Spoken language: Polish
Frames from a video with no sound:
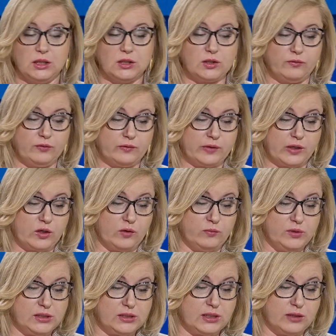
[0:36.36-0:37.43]
szefowej
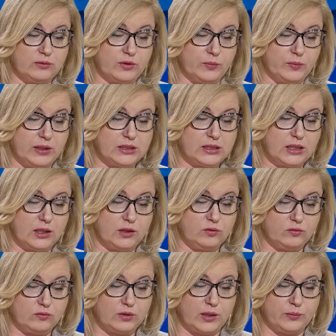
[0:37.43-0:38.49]
Komisji Europejskiej,
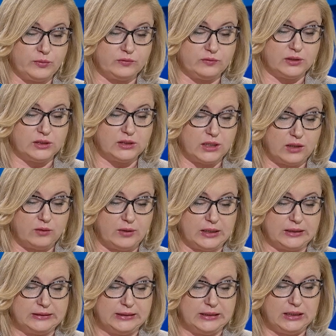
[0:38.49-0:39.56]
która
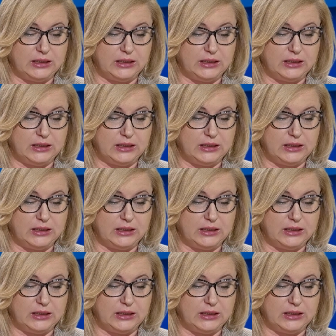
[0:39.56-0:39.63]
powiedziała